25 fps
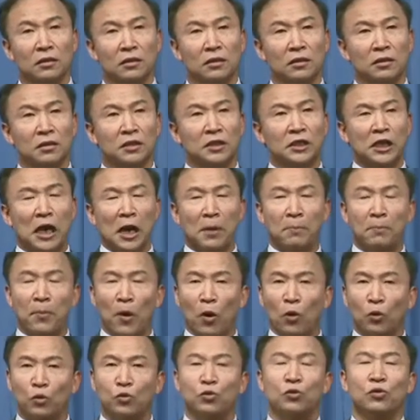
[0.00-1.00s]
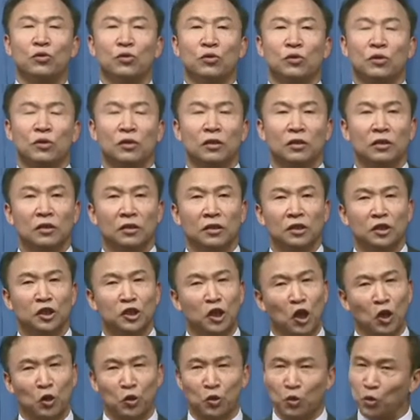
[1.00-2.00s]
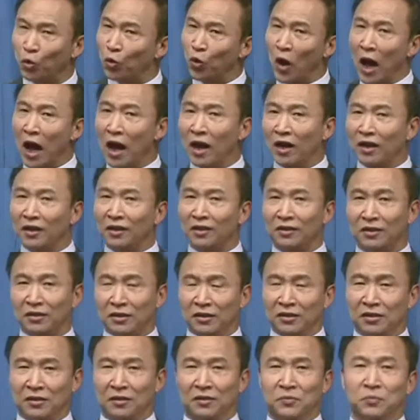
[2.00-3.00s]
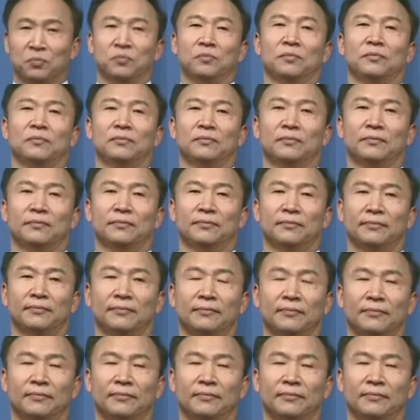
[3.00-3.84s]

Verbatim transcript: 贾宝玉。早熟啊，嗯，